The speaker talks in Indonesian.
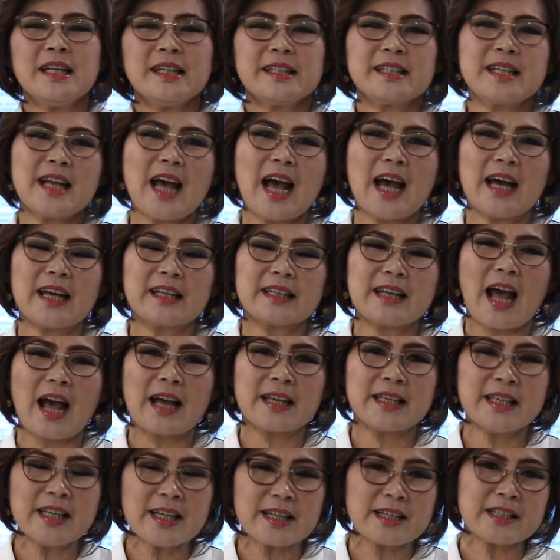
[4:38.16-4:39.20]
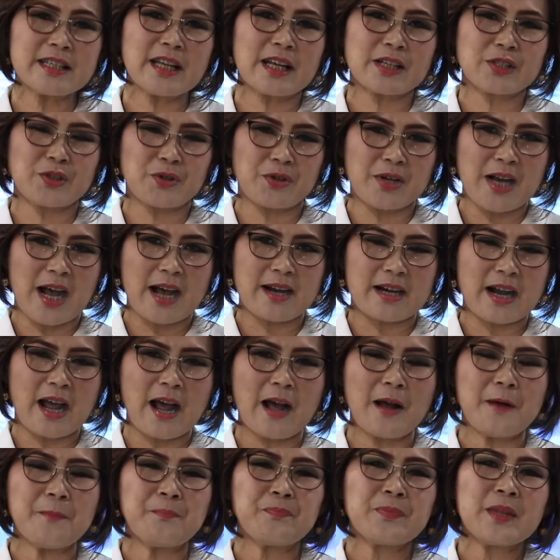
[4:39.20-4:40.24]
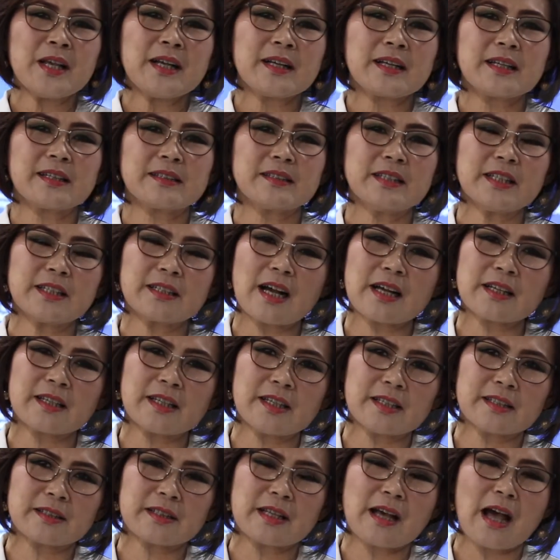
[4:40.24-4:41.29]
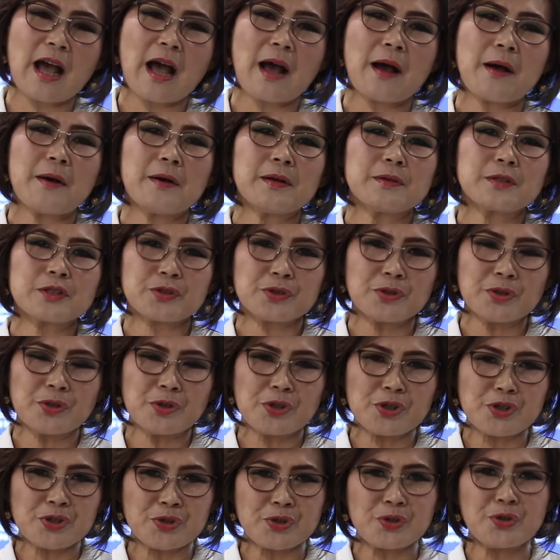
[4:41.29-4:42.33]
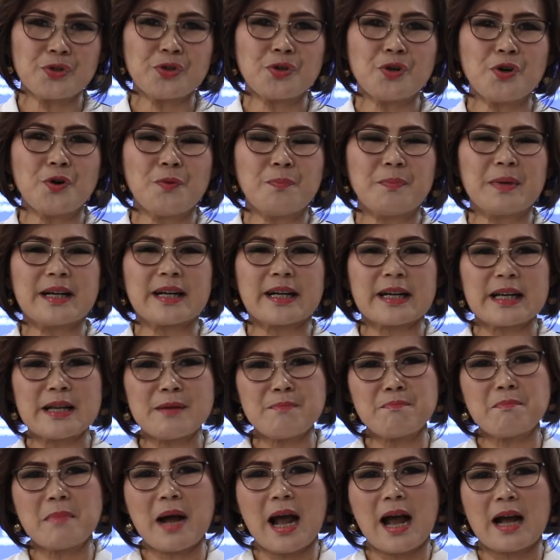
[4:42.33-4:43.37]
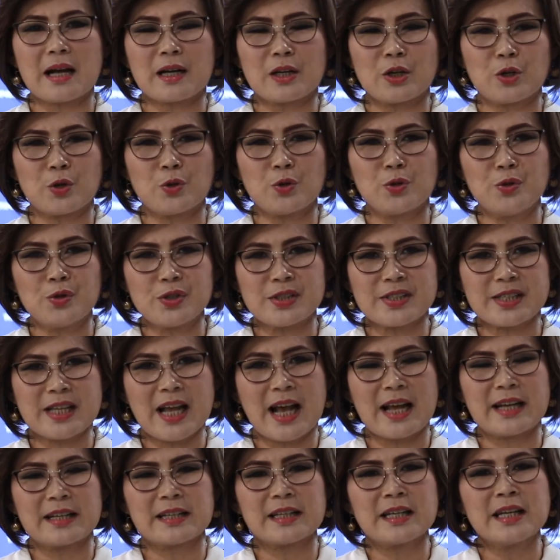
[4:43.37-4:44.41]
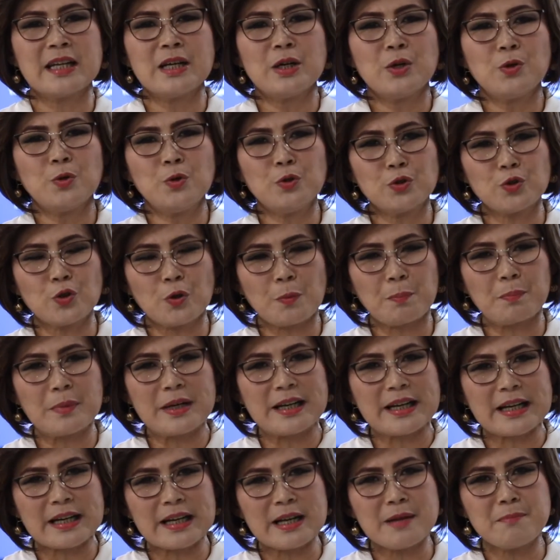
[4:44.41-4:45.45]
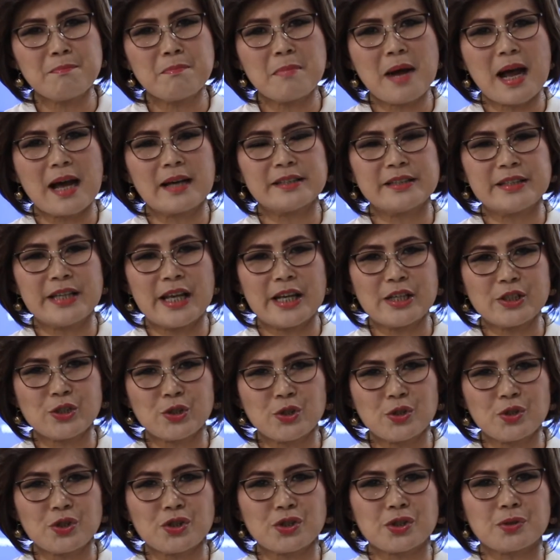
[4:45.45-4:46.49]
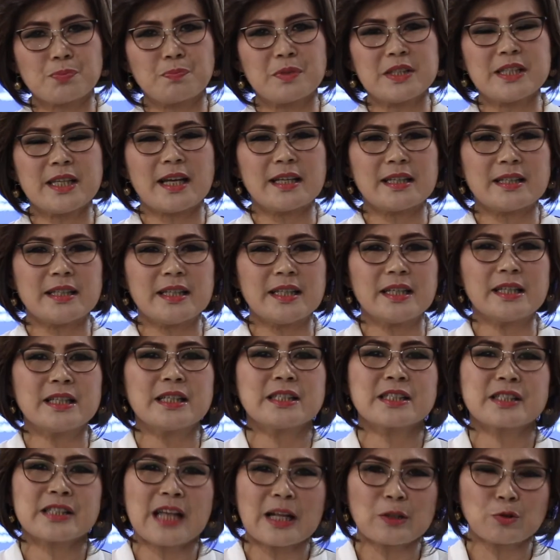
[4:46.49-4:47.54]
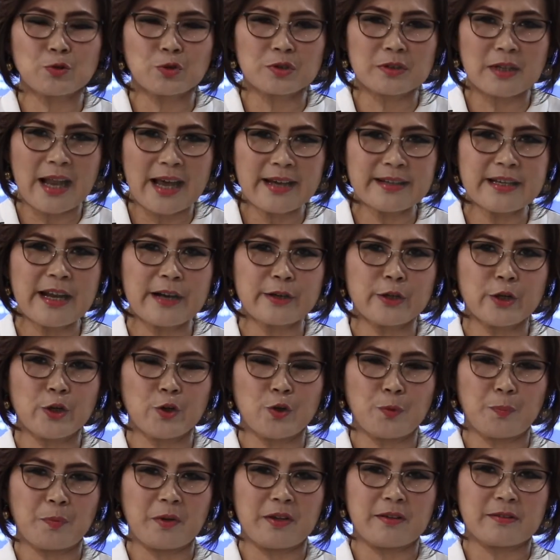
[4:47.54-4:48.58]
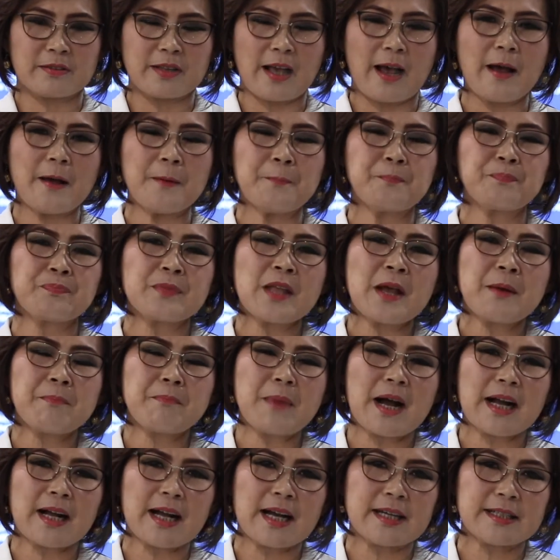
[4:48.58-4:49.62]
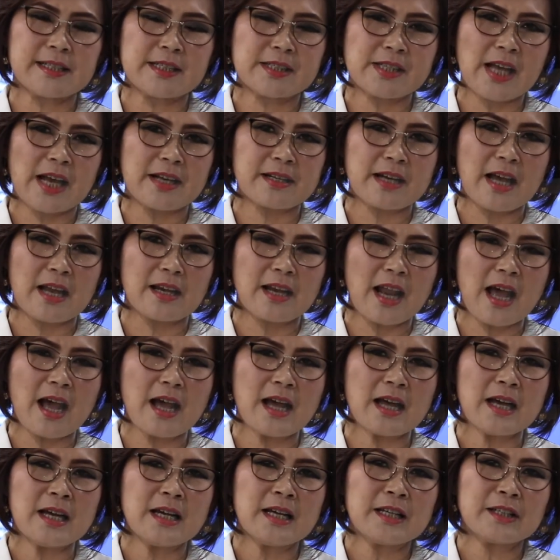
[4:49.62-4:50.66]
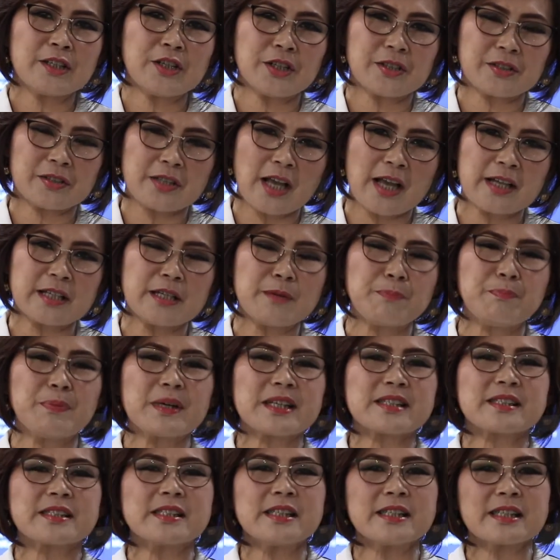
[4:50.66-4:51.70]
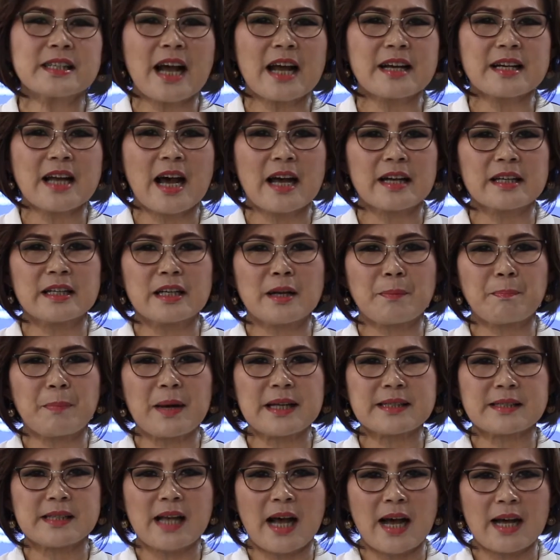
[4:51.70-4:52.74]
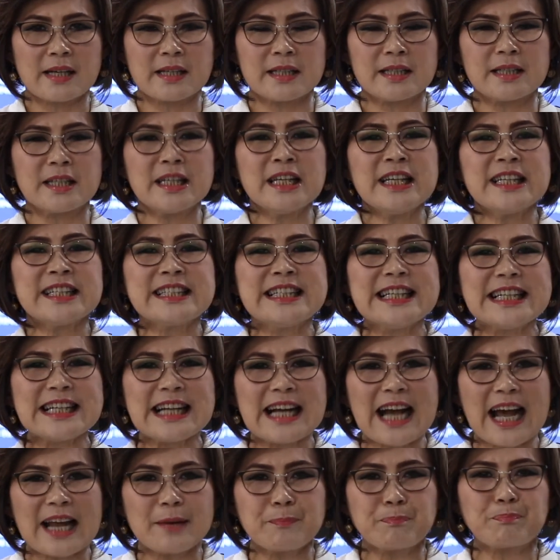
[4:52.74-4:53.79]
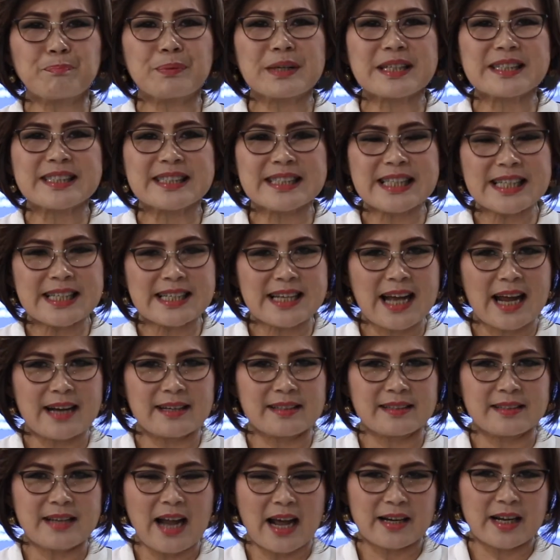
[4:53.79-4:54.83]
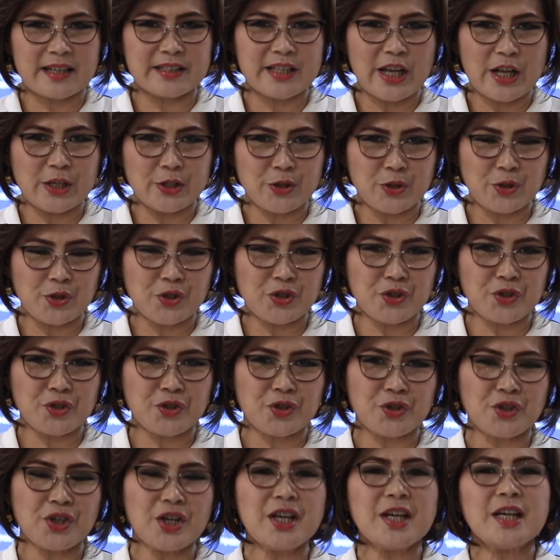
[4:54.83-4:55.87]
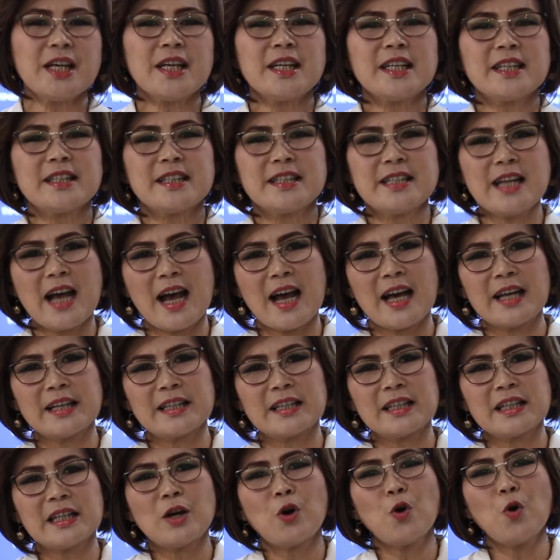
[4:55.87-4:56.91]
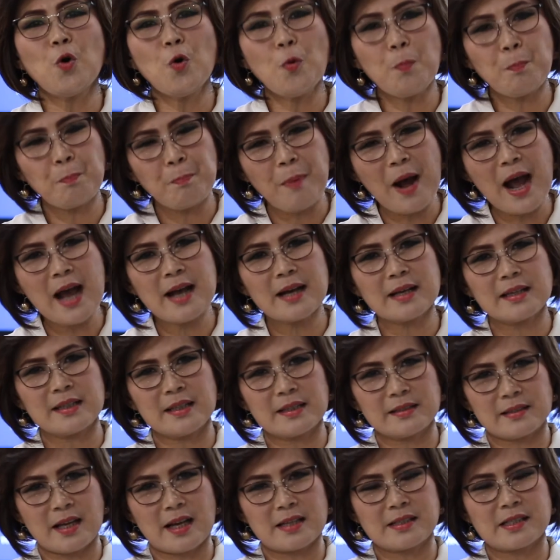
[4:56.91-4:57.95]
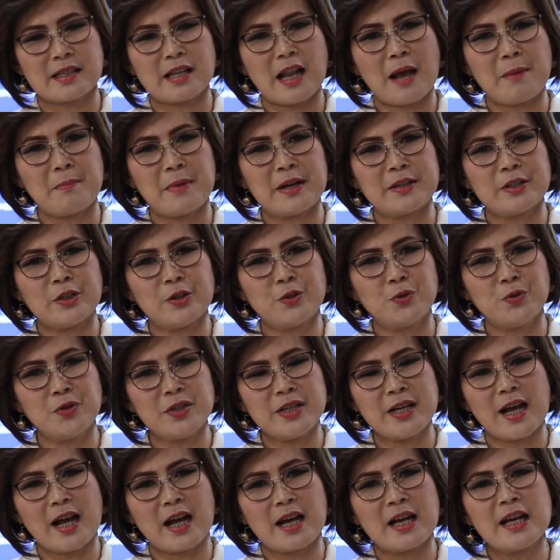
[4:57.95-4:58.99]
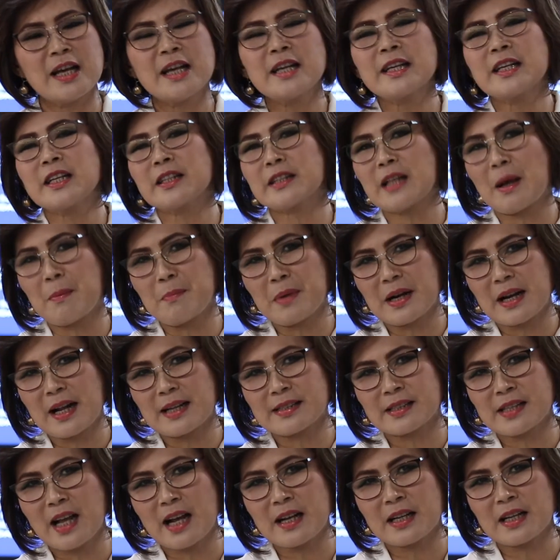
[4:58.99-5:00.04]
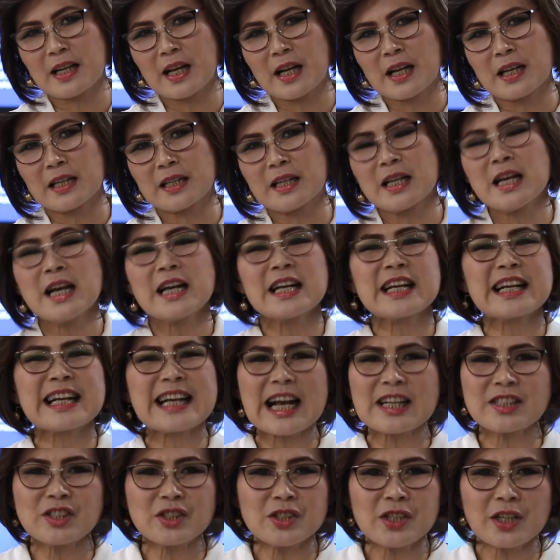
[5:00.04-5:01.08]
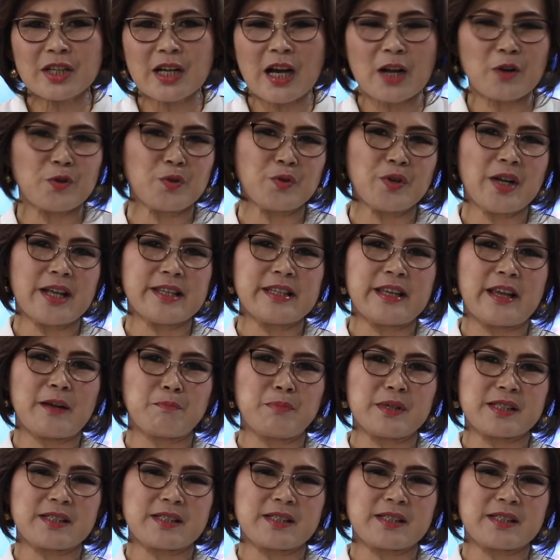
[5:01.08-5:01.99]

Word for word: Dan akhirnya saudara, ketika kita sungguh-sungguh menerima kekudusan untuk menerima Yesus menjadi satu teladan hidup kita, maka disanalah kita dibersihkan hari lepas hari dengan percikan darah Yesus. Dan upah kita selama di dunia, kita merasakan kasih karunia-Nya yang